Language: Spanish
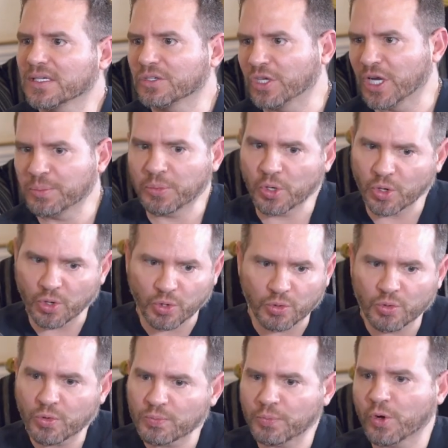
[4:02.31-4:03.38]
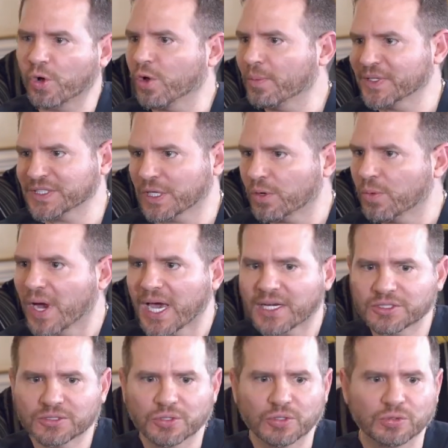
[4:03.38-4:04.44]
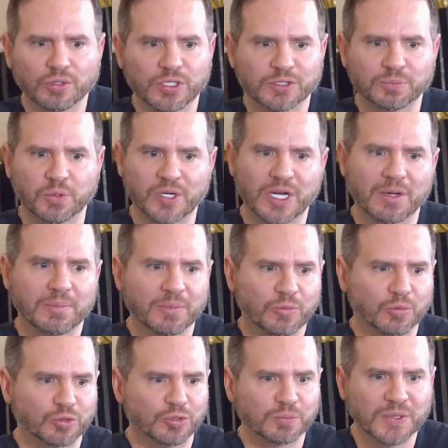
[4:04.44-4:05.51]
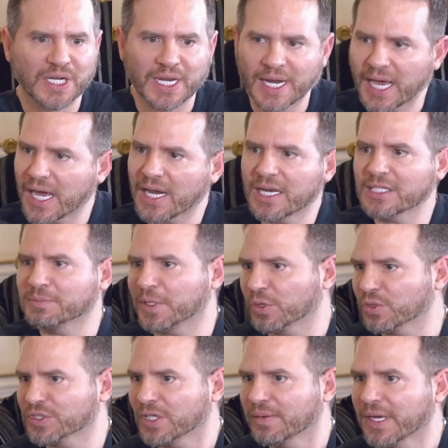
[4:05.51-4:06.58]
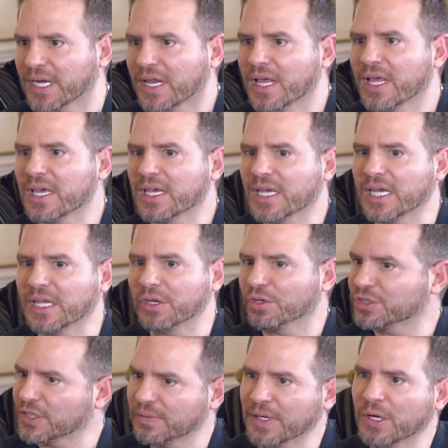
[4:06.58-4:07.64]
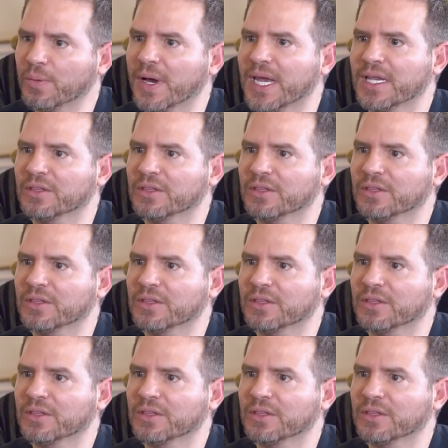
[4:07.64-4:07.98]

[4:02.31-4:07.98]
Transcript: Yo le pongo un poco más de cuarzo, otros les ponen muchos minerales, veto a saber, y no se ve igual.